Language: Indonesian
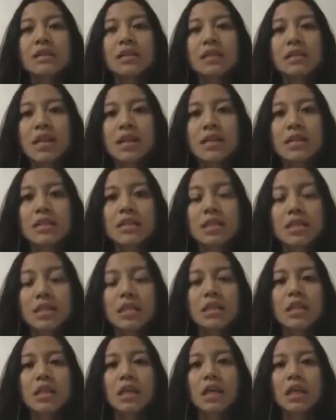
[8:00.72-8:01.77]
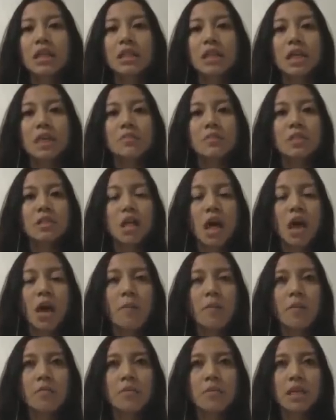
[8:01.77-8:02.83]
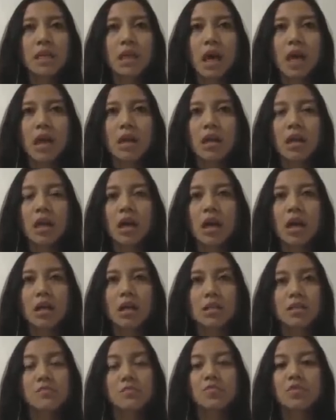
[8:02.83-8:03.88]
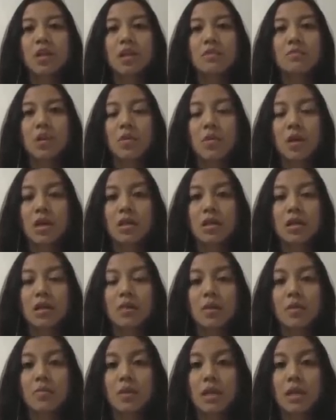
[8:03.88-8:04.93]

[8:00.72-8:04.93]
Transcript: Jadi dari sini uh, saya bisa memberikan uh, kesimpulan bahwa ketika